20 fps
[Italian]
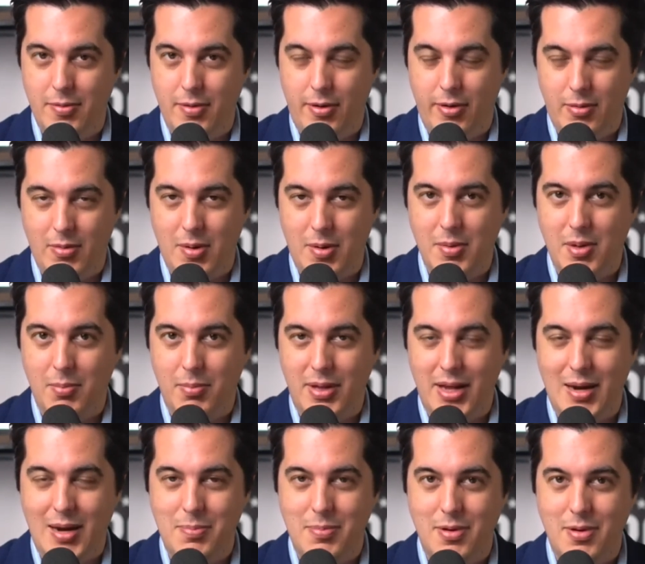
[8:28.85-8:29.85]

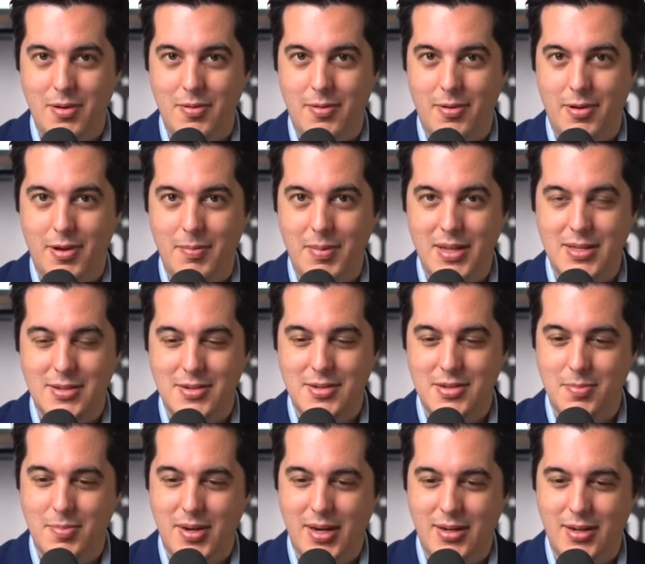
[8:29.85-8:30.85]
Ricordate quel famoso
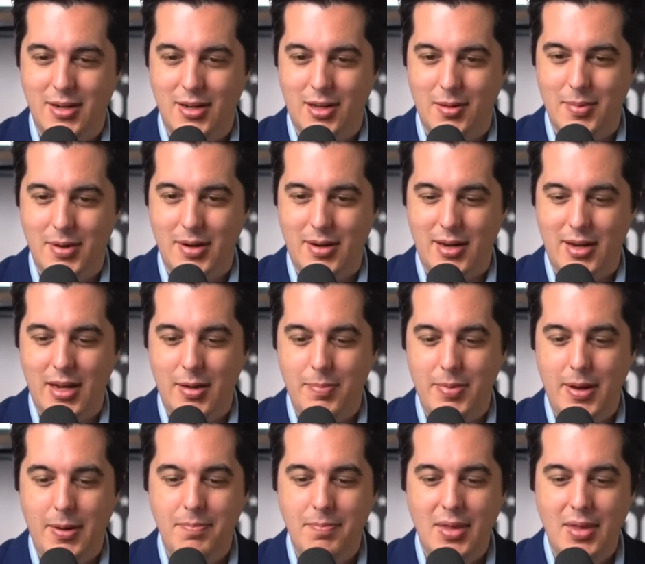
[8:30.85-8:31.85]
cellulare BlackBerry
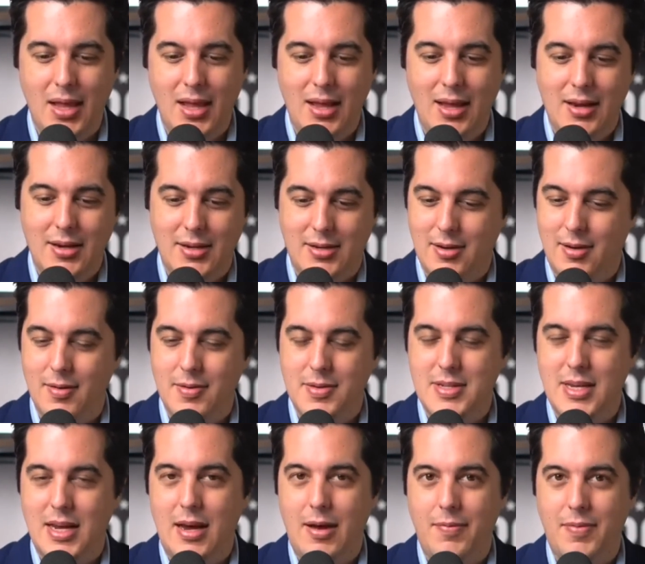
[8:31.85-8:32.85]
che Barack Obama aveva
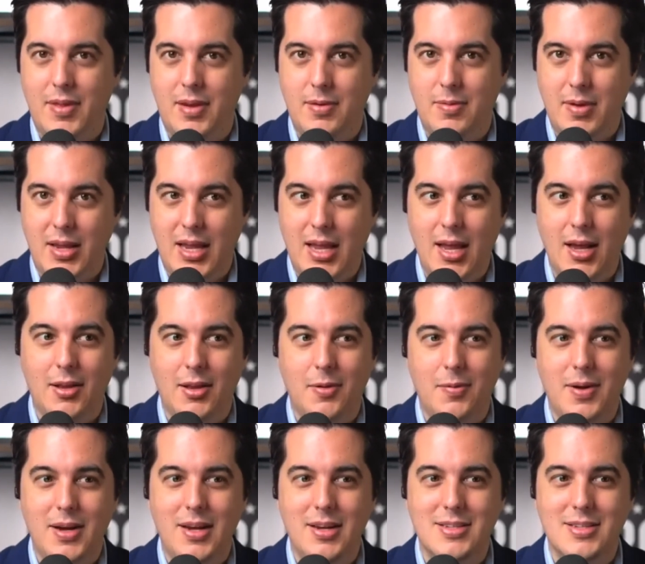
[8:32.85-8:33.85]
fatto il diavolo a
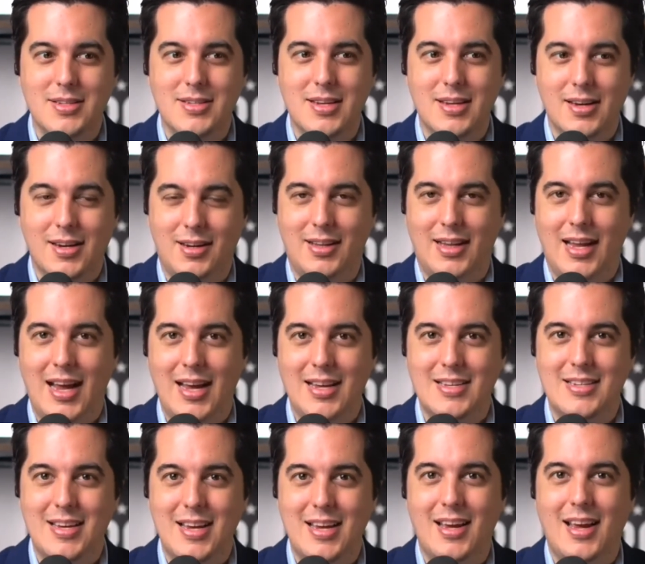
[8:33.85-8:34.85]
quattro per
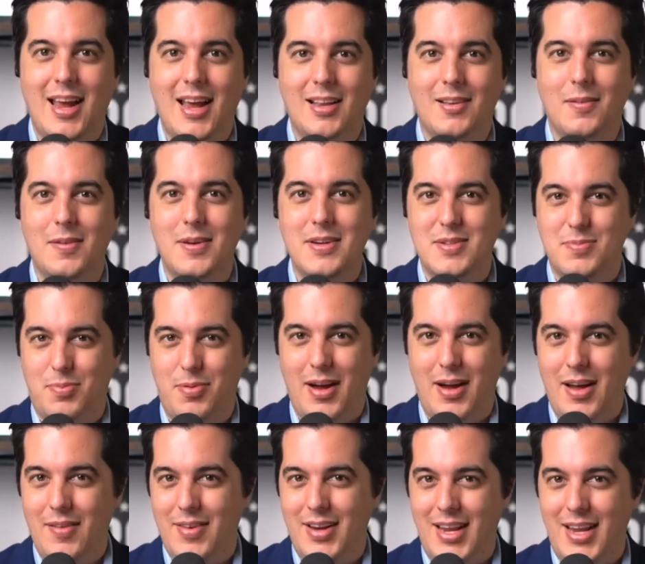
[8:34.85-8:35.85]
tenersi? È venuto
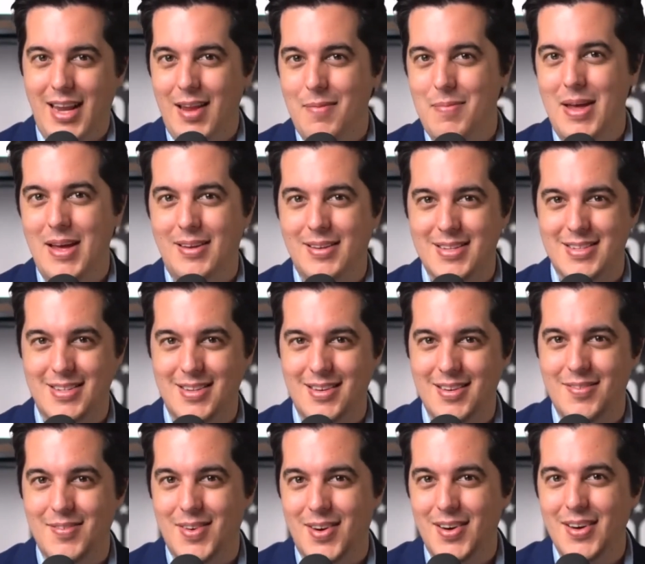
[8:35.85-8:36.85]
fuori che il server
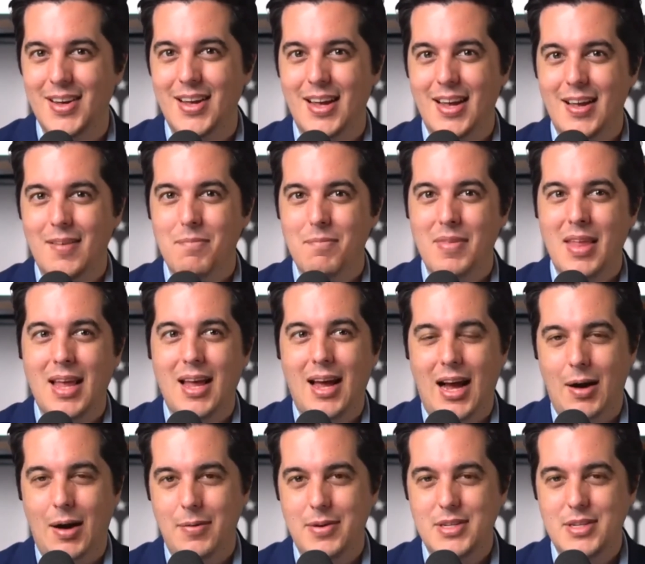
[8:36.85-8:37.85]
di posta elettronica
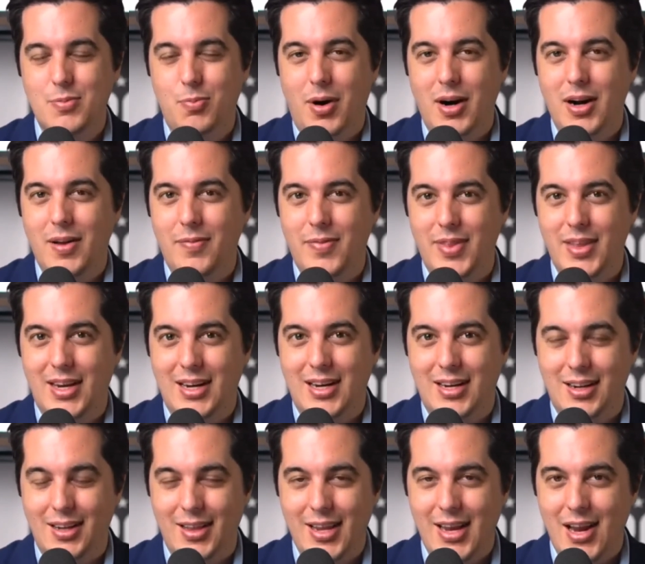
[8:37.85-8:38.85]
privato di
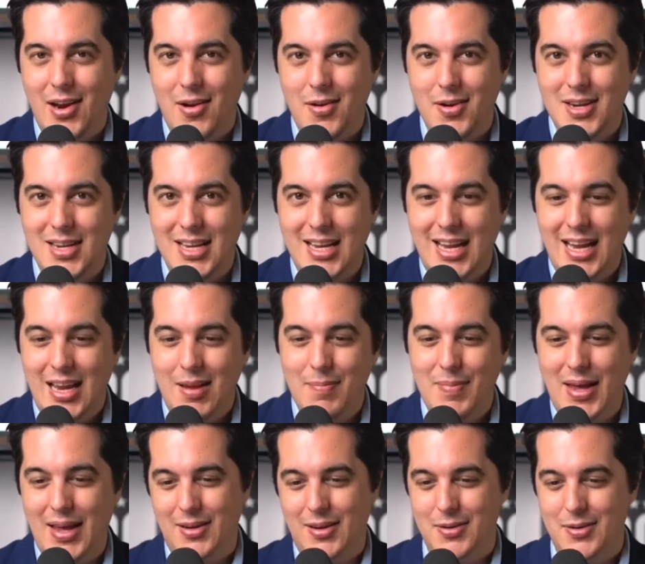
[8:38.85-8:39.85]
Hillary
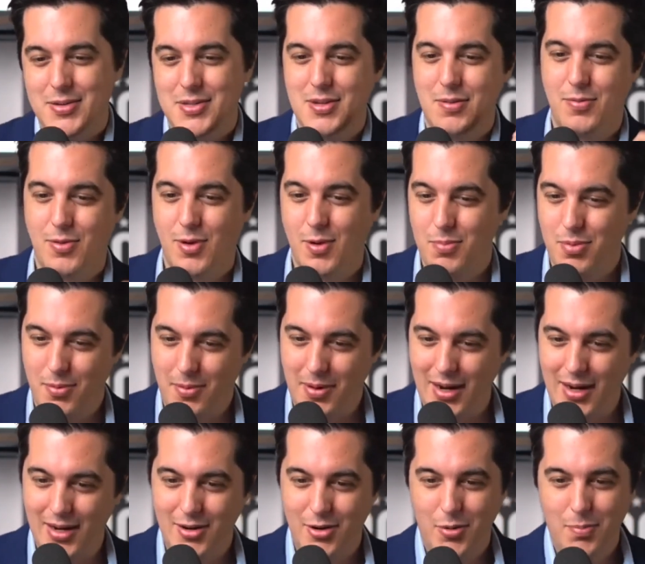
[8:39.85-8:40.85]
gestiva le email
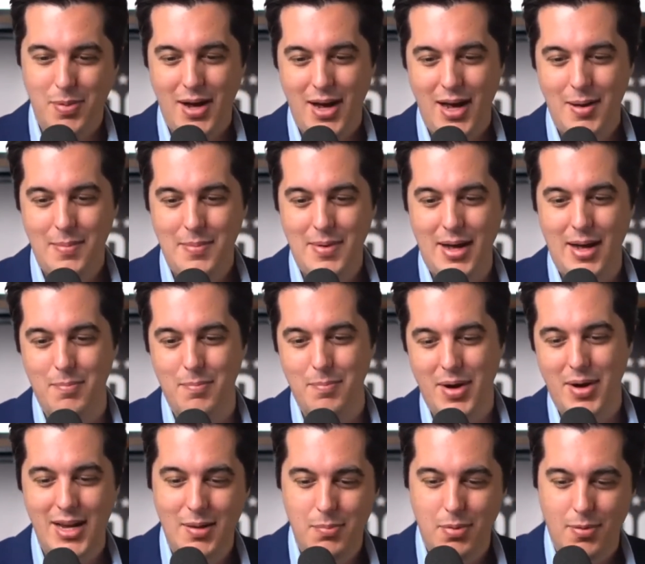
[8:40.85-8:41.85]
riservate di
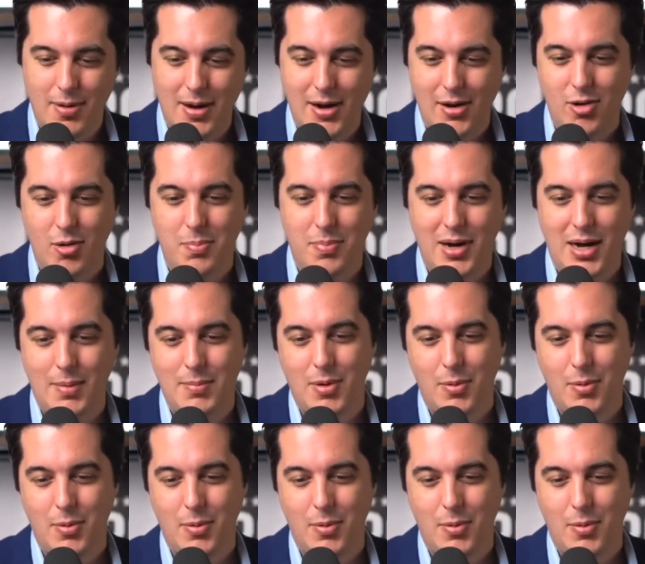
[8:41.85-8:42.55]
Barack Obama.